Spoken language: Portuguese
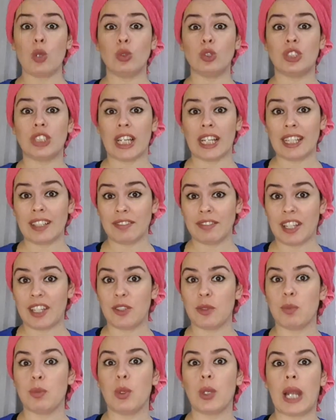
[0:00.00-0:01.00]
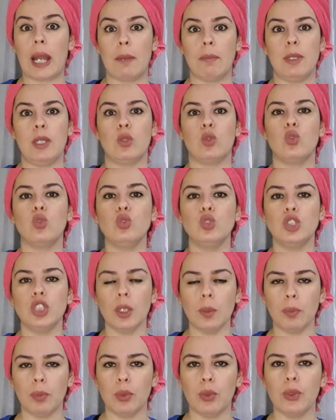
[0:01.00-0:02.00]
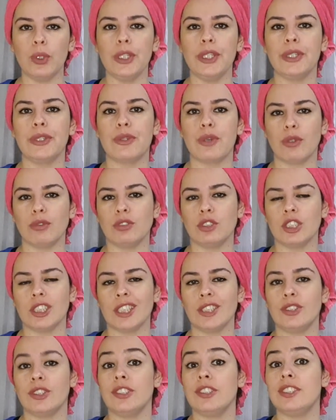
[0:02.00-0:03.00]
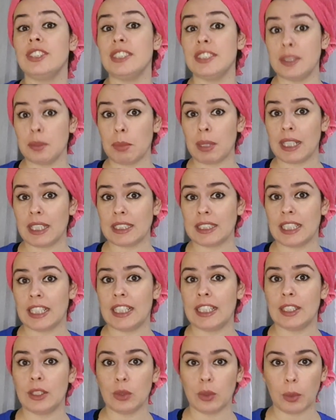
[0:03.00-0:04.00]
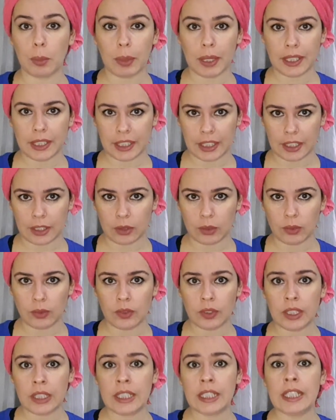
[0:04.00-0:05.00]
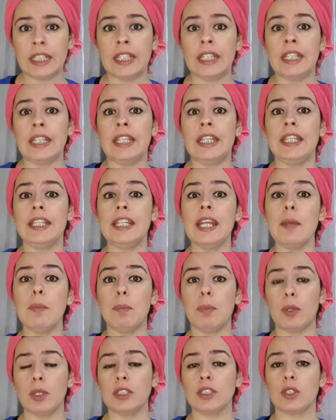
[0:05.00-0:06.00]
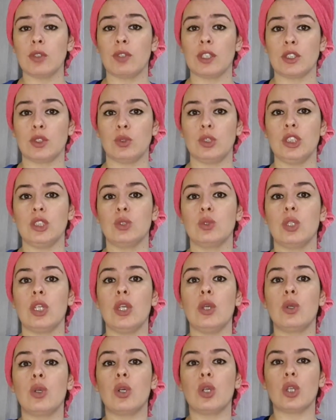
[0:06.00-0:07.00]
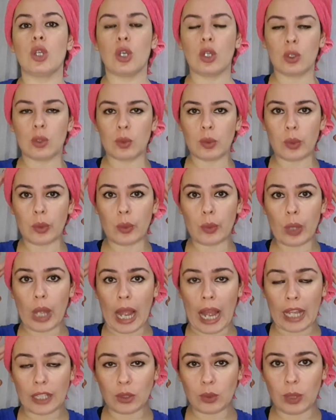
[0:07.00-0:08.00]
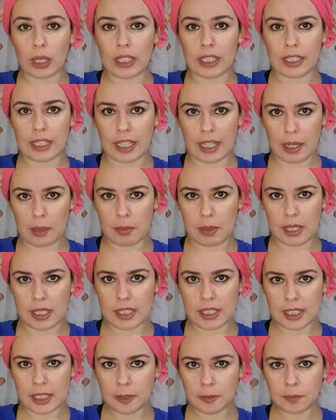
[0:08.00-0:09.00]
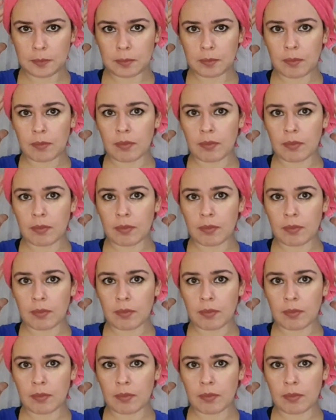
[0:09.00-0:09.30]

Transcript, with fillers: eu Bora. já lavei o meu cabelo com shampoo e condicionador, desembaracei ele no banheiro. E depois que eu faço isso, eu coloco a toalha na cabeça